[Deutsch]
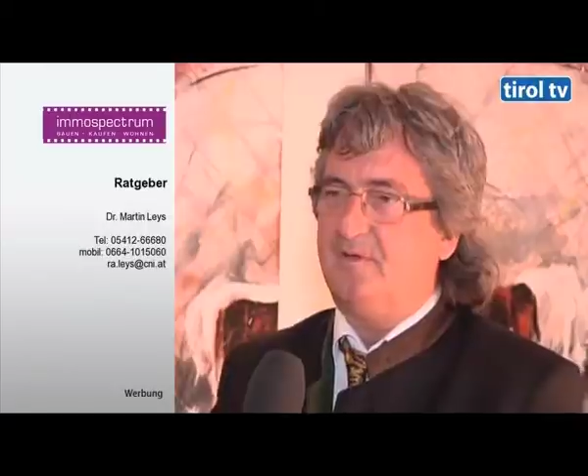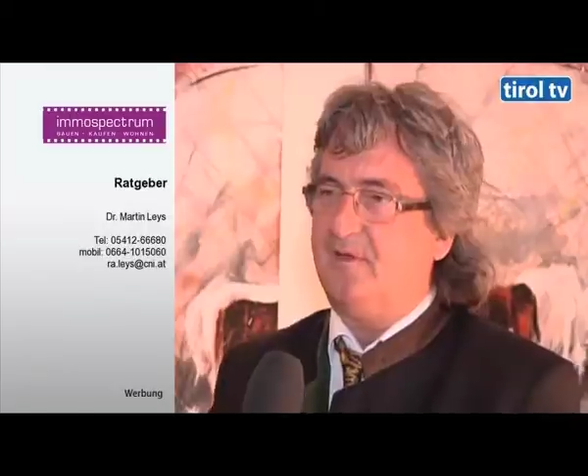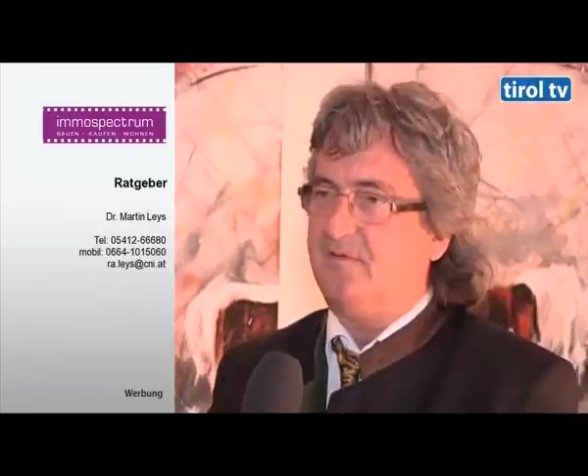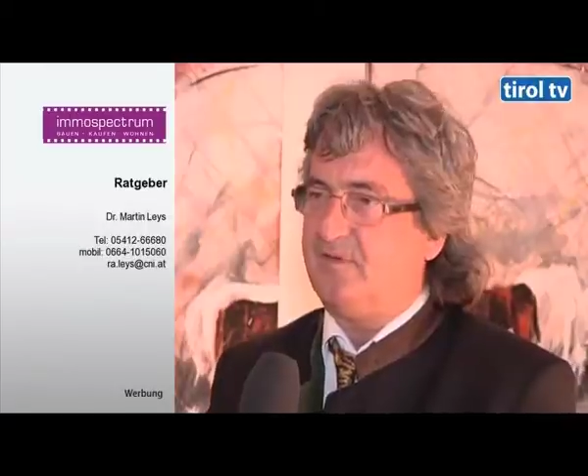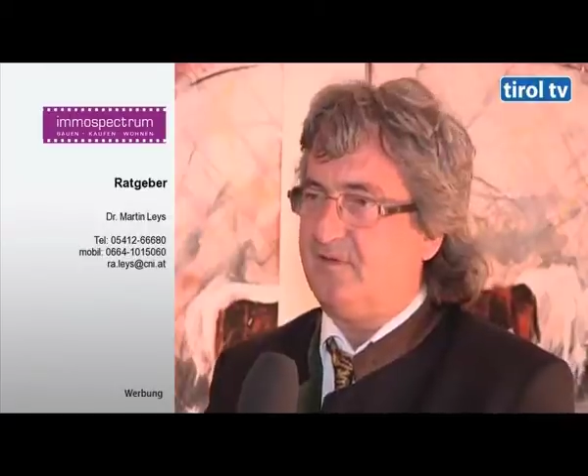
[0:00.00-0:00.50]

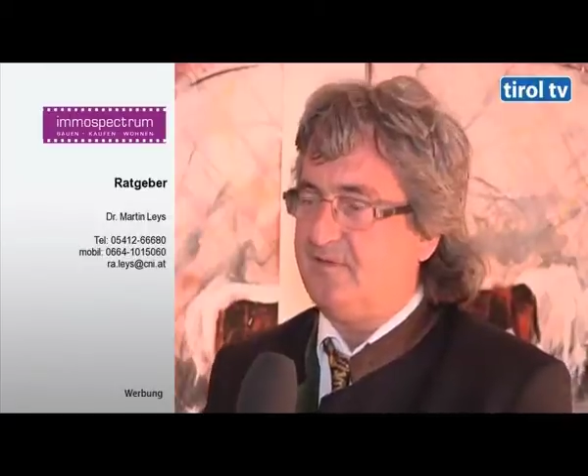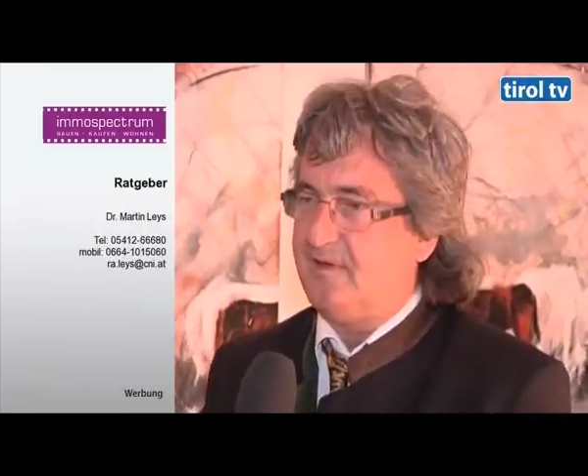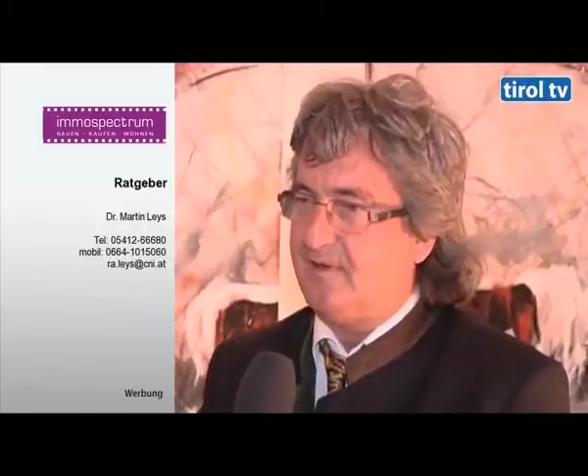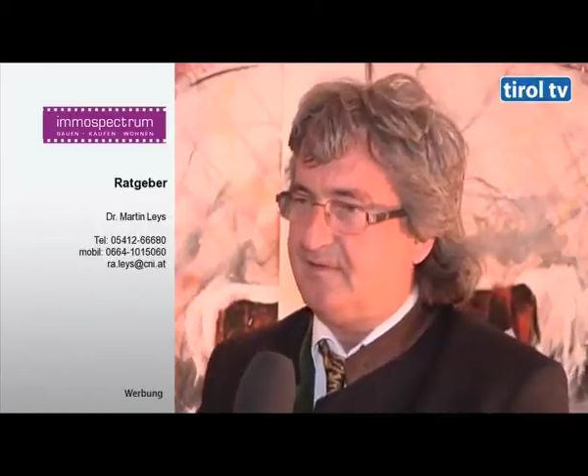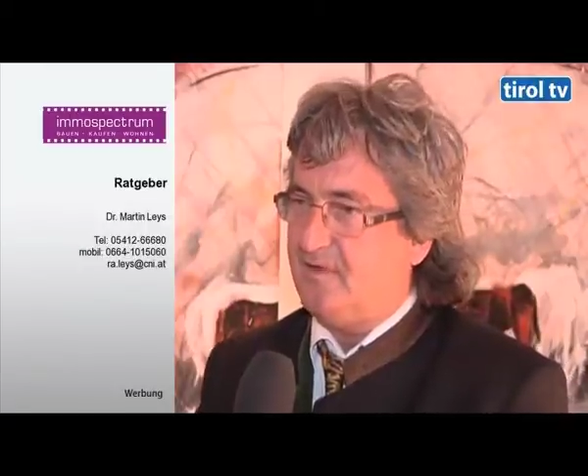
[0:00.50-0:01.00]
die aufgrund
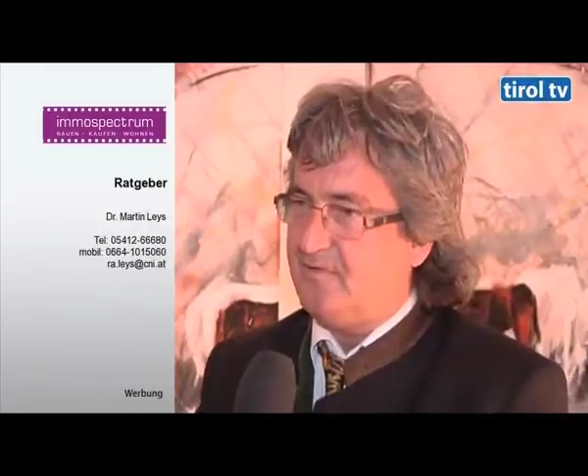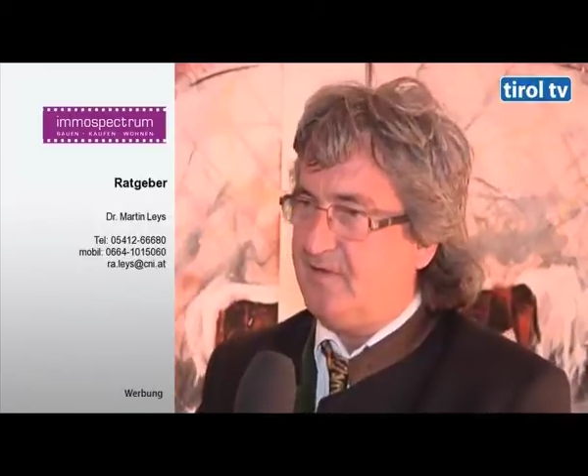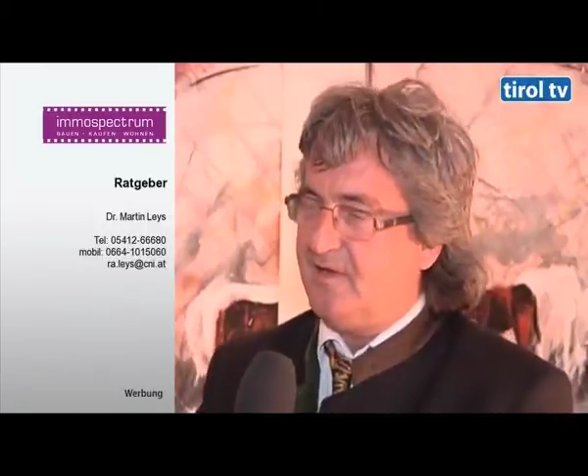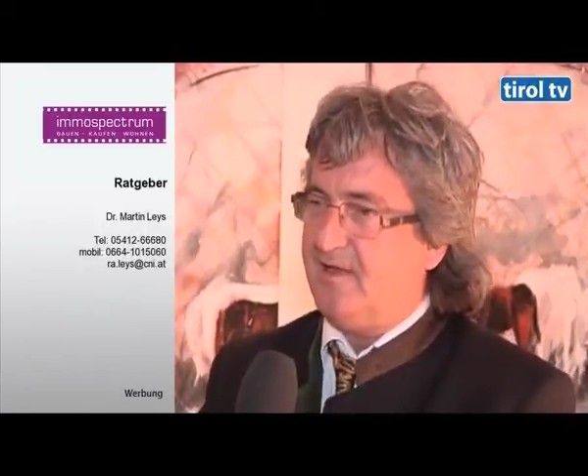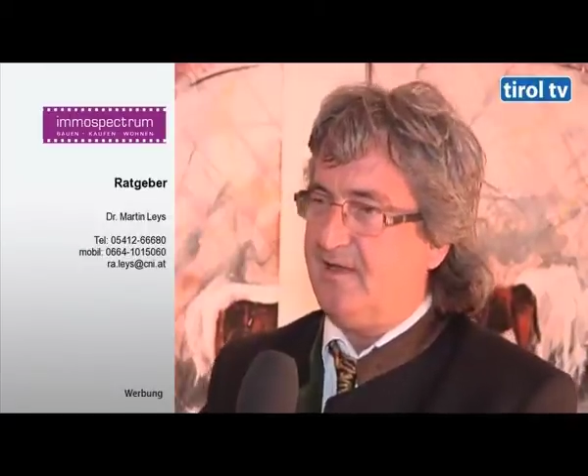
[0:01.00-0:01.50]
eines
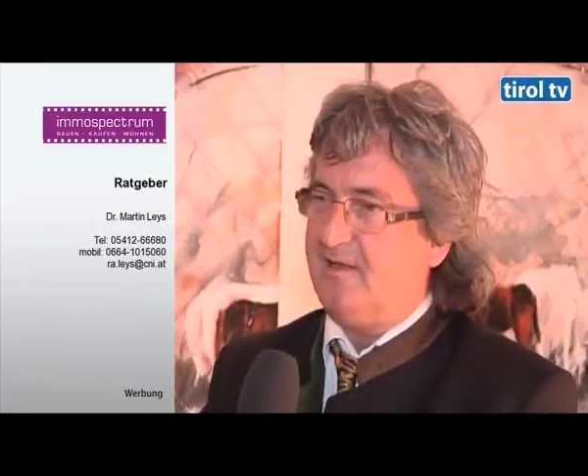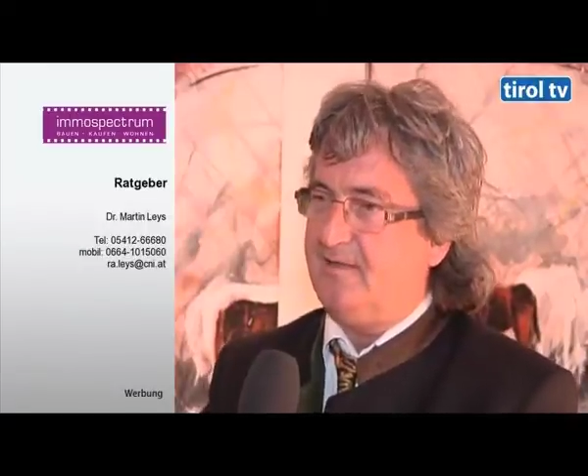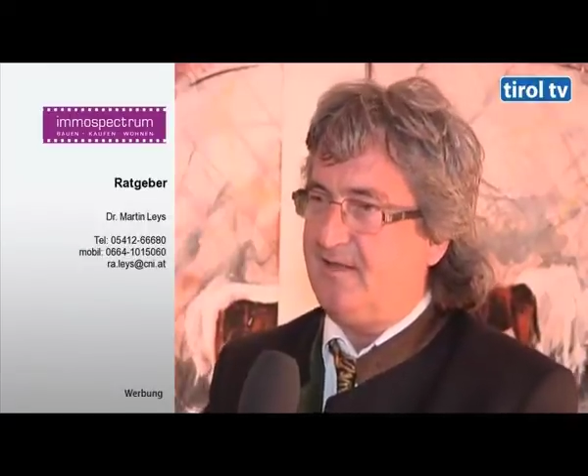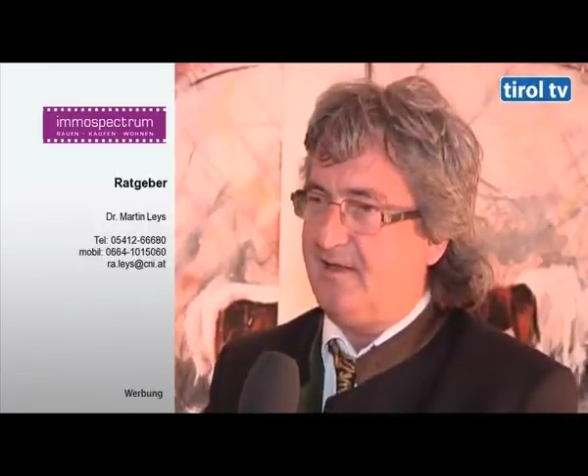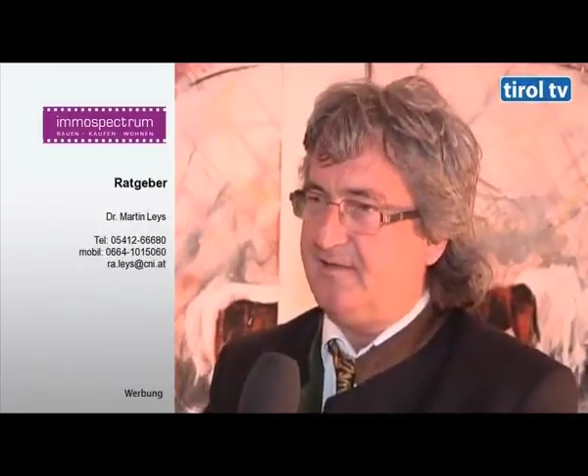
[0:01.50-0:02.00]
öffentlichen
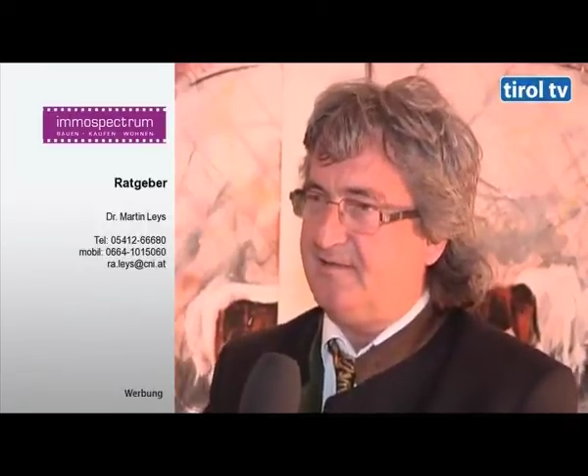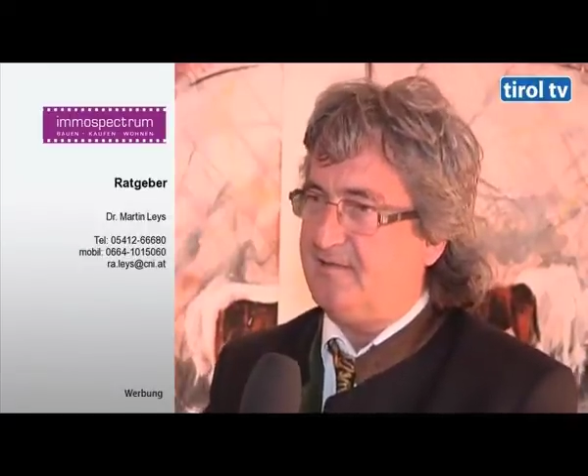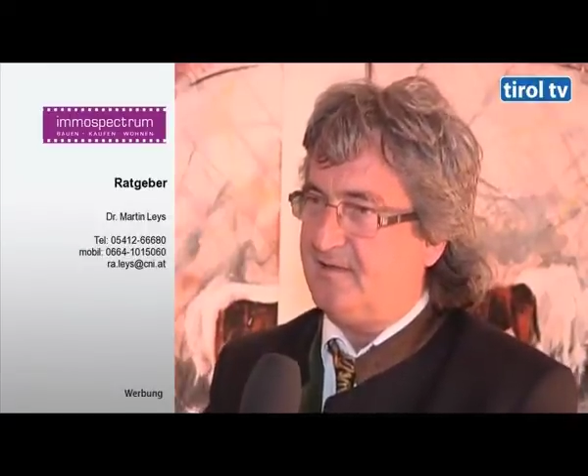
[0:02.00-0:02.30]
Interesses